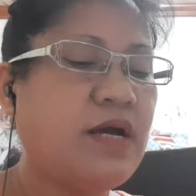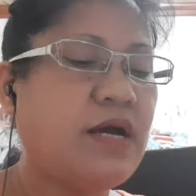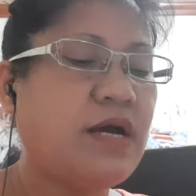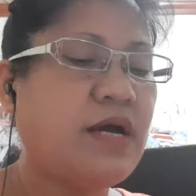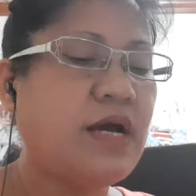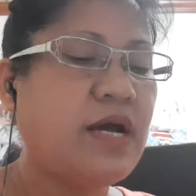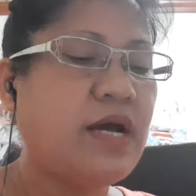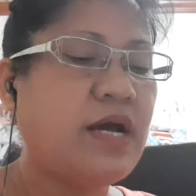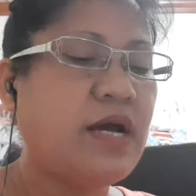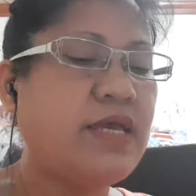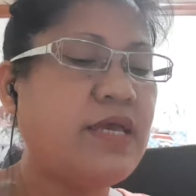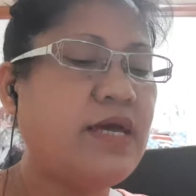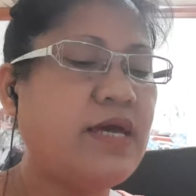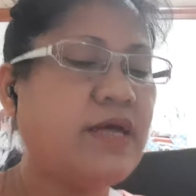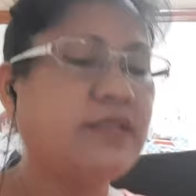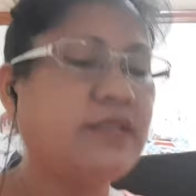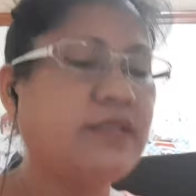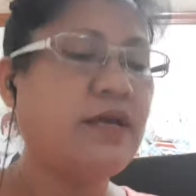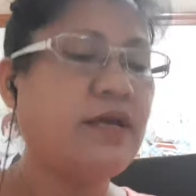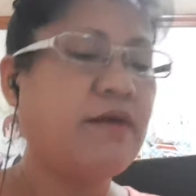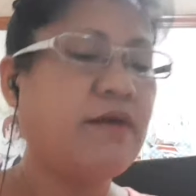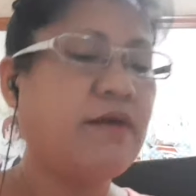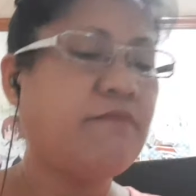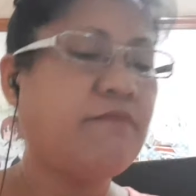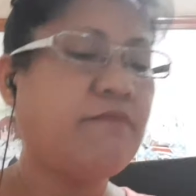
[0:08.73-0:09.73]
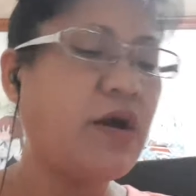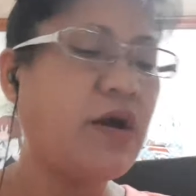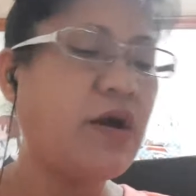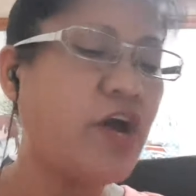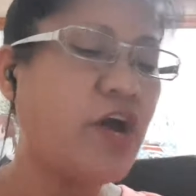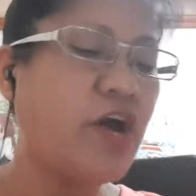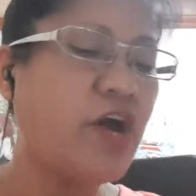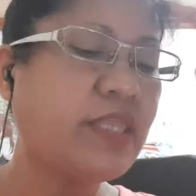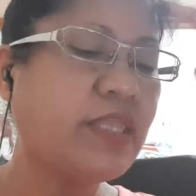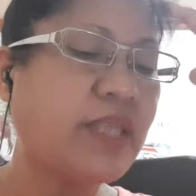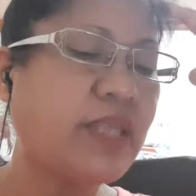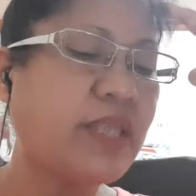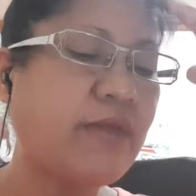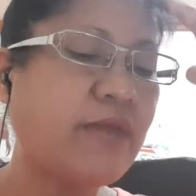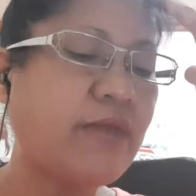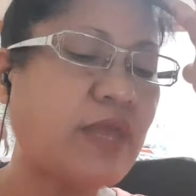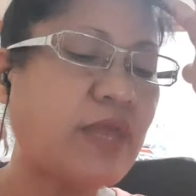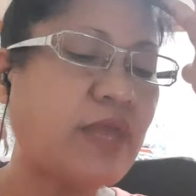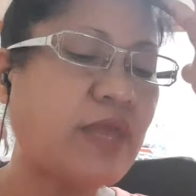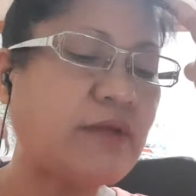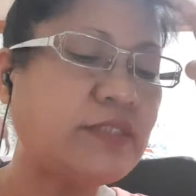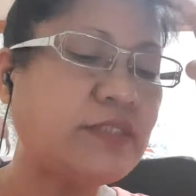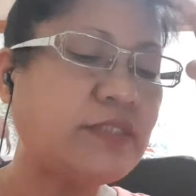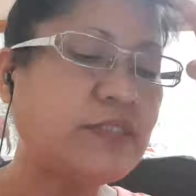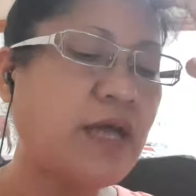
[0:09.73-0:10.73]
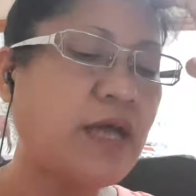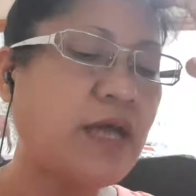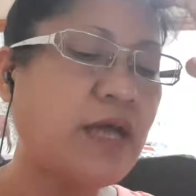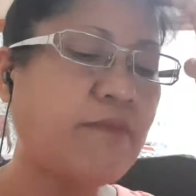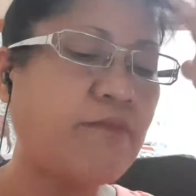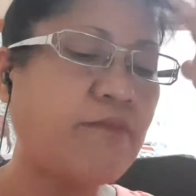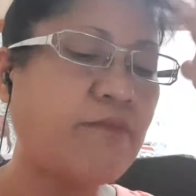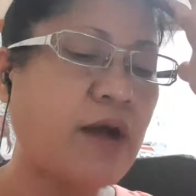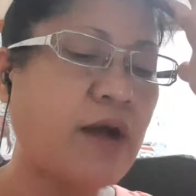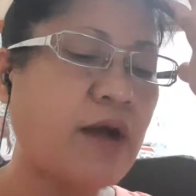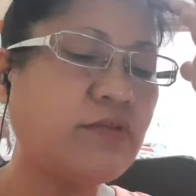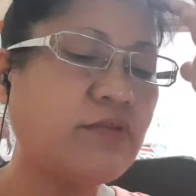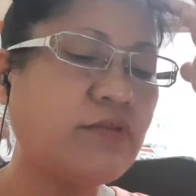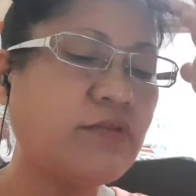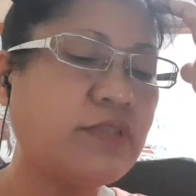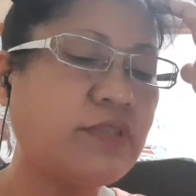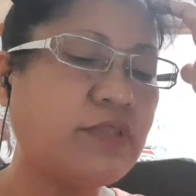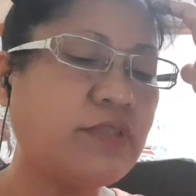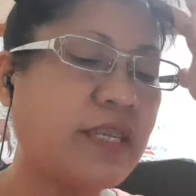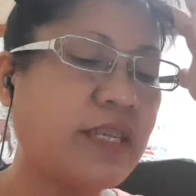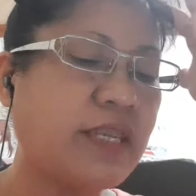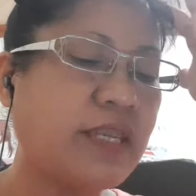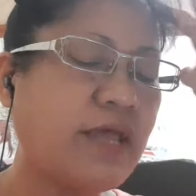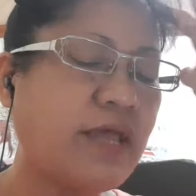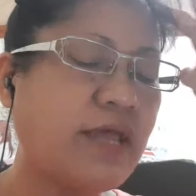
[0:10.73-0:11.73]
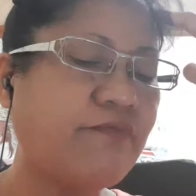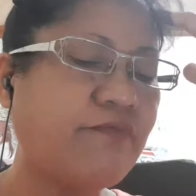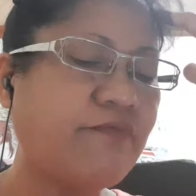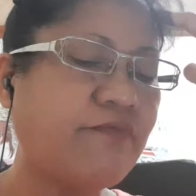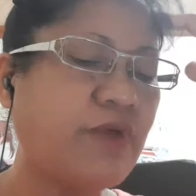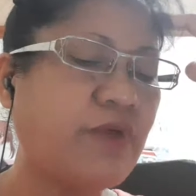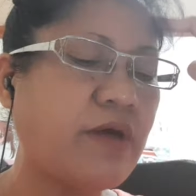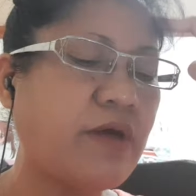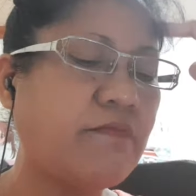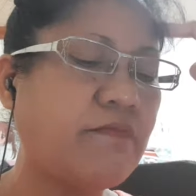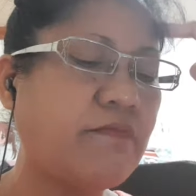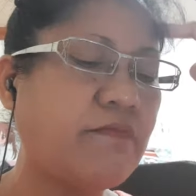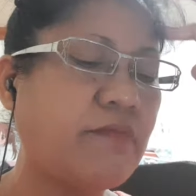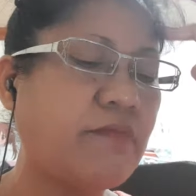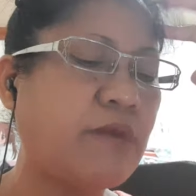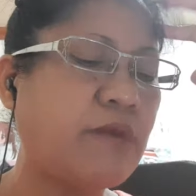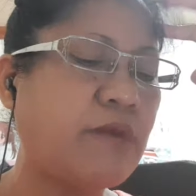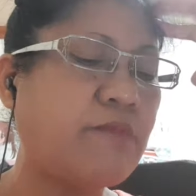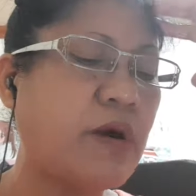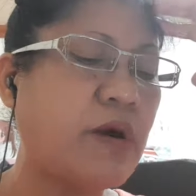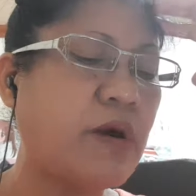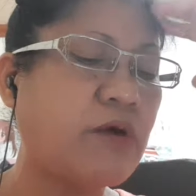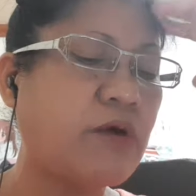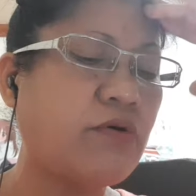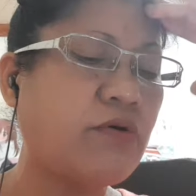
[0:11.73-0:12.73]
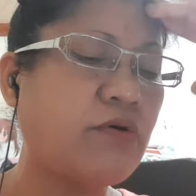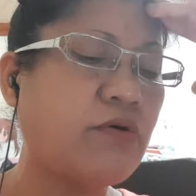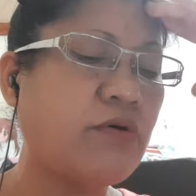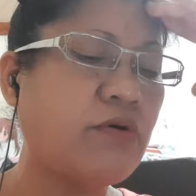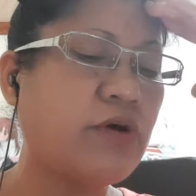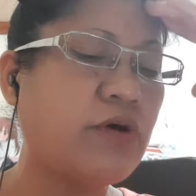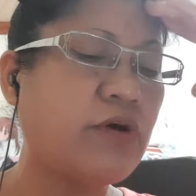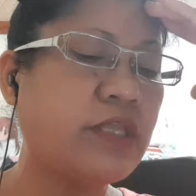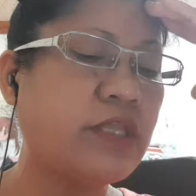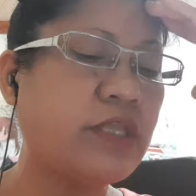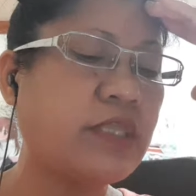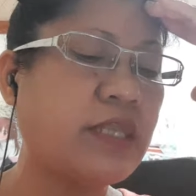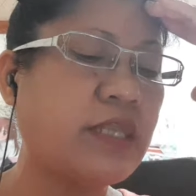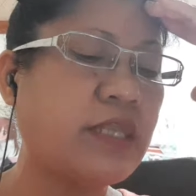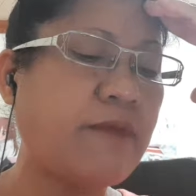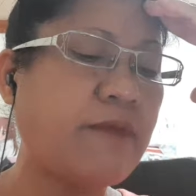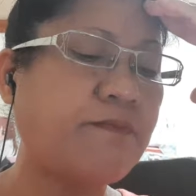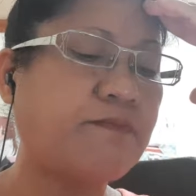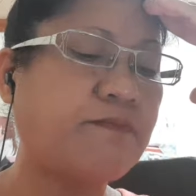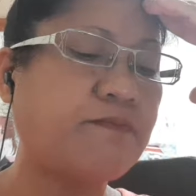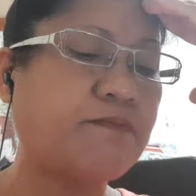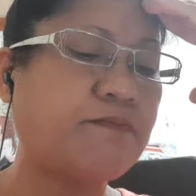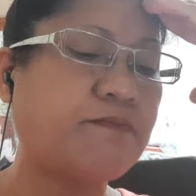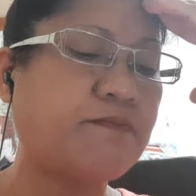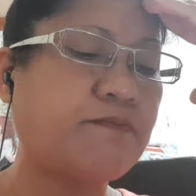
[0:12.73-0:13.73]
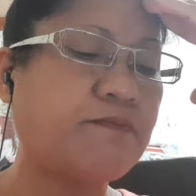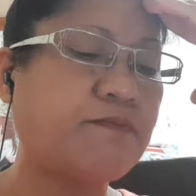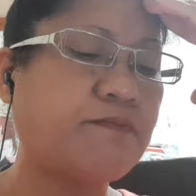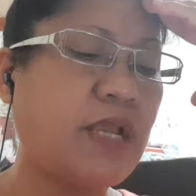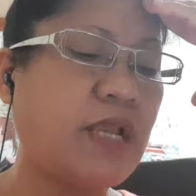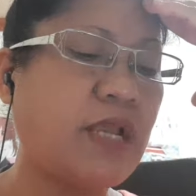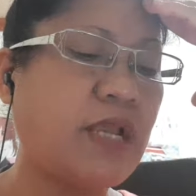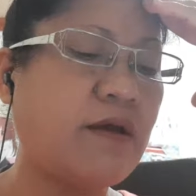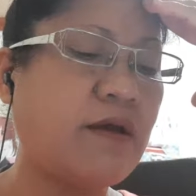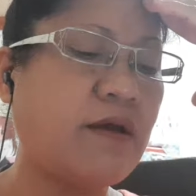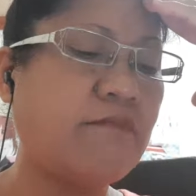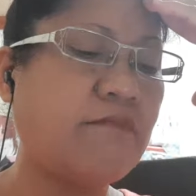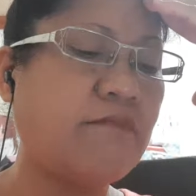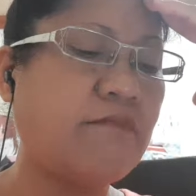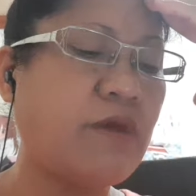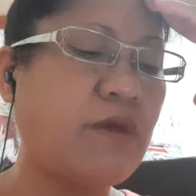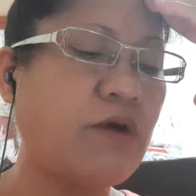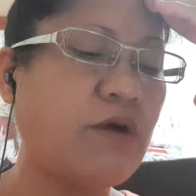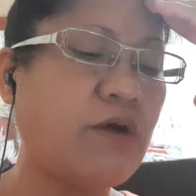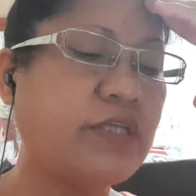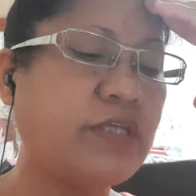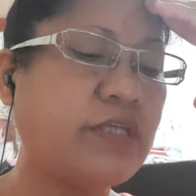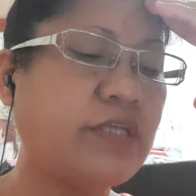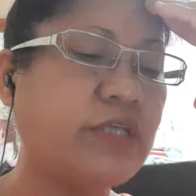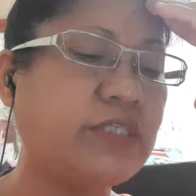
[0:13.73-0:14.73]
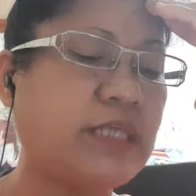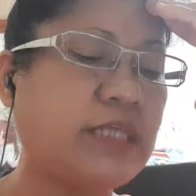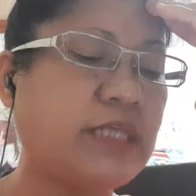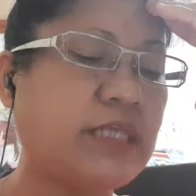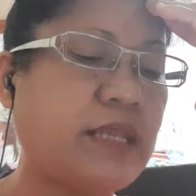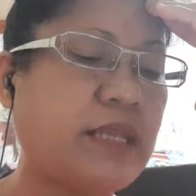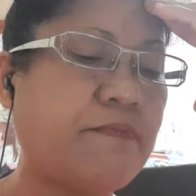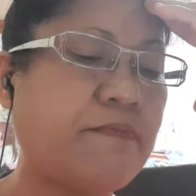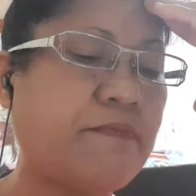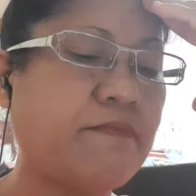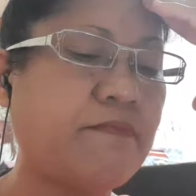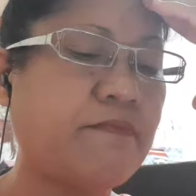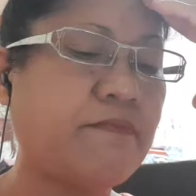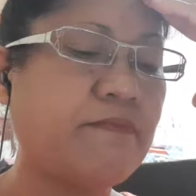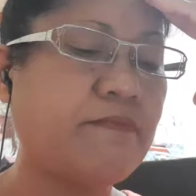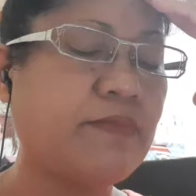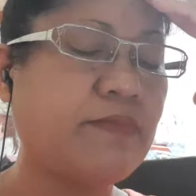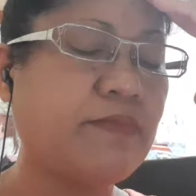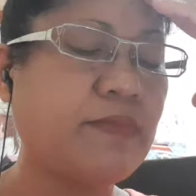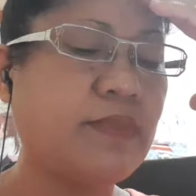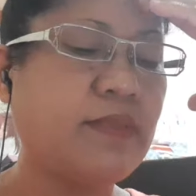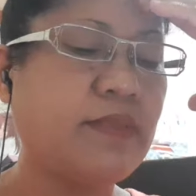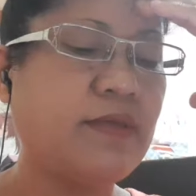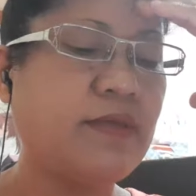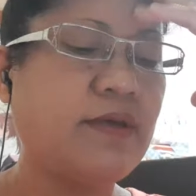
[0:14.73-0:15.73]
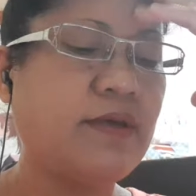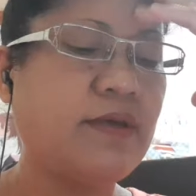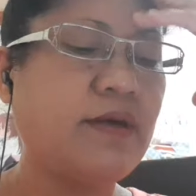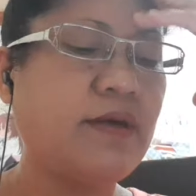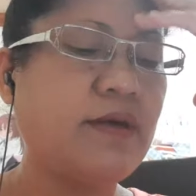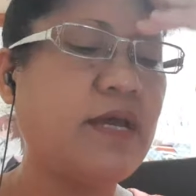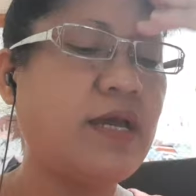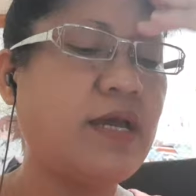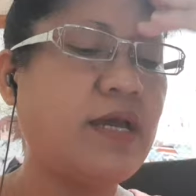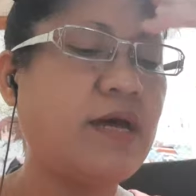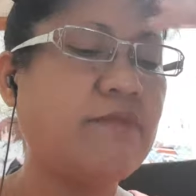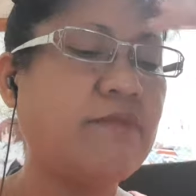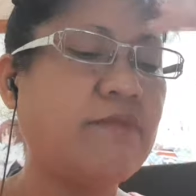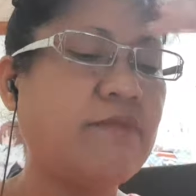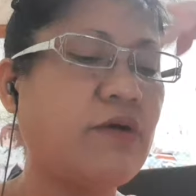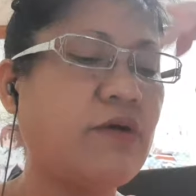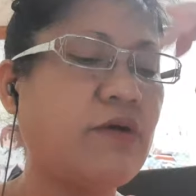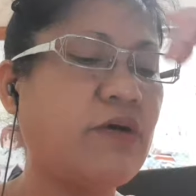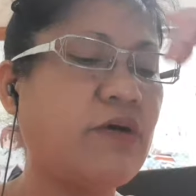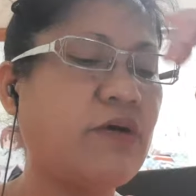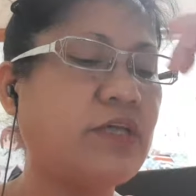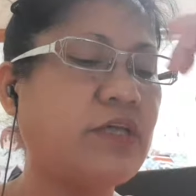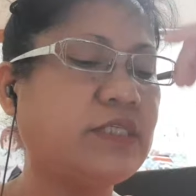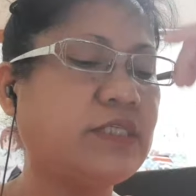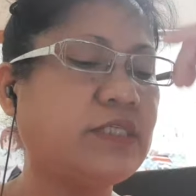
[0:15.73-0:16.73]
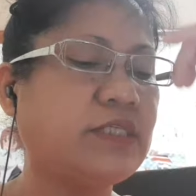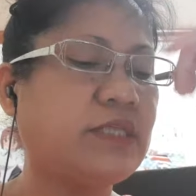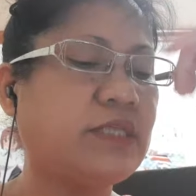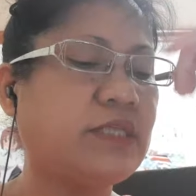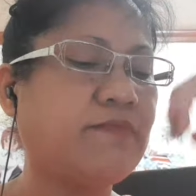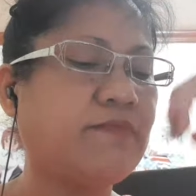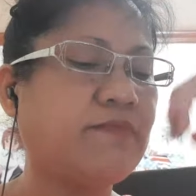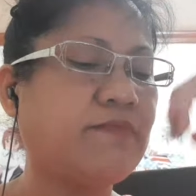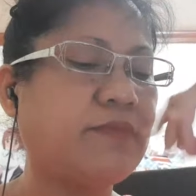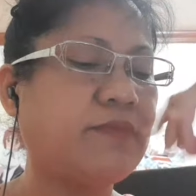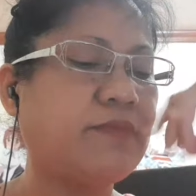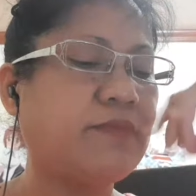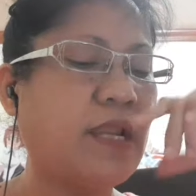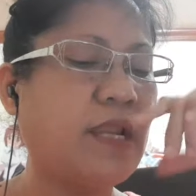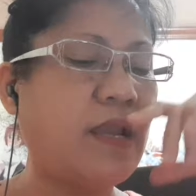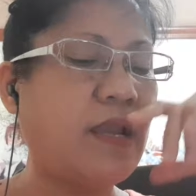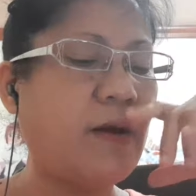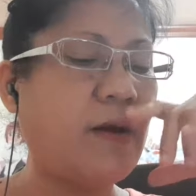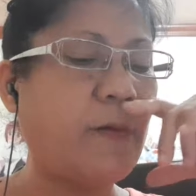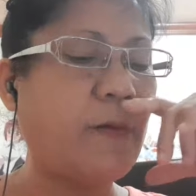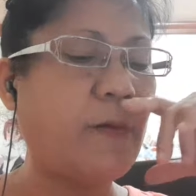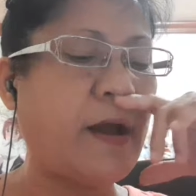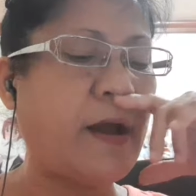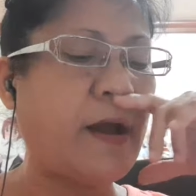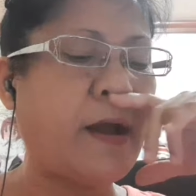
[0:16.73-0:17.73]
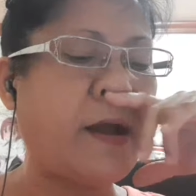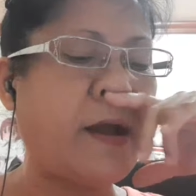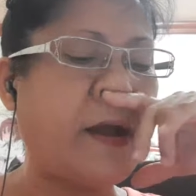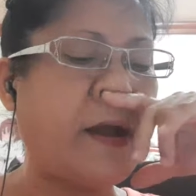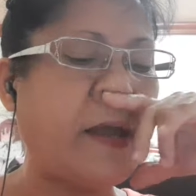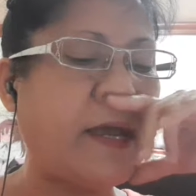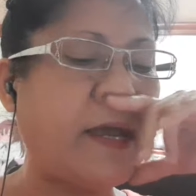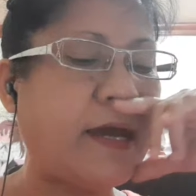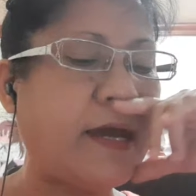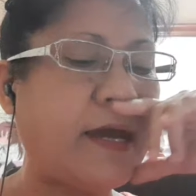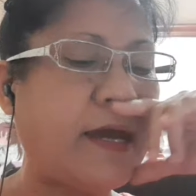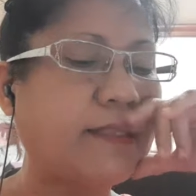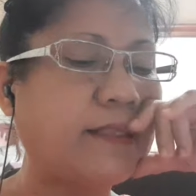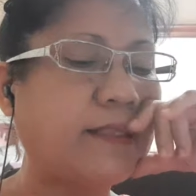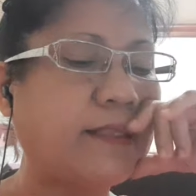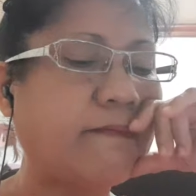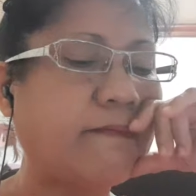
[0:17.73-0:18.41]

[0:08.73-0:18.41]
Ayan. Makoy Trip, tansak bako na rin. Prime uh, Makoy Trip, dal, Makoy Strip. Ayan, Makoy Strip, dalawa. Ayan.